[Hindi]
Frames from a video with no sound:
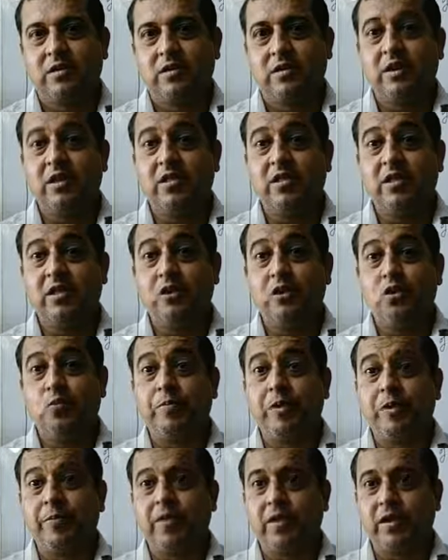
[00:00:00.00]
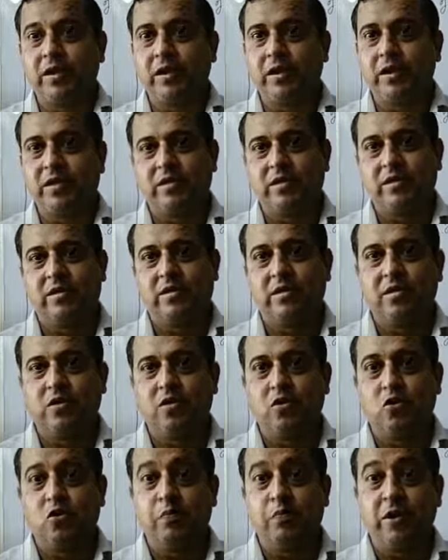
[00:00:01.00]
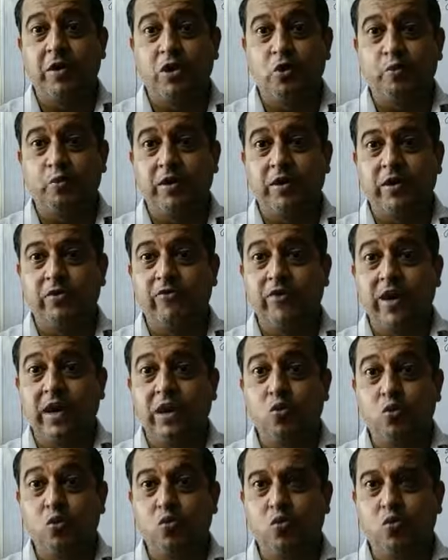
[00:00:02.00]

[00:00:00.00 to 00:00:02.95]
कितने रुपए बढ़ गए रुपए रुपए वैल्यू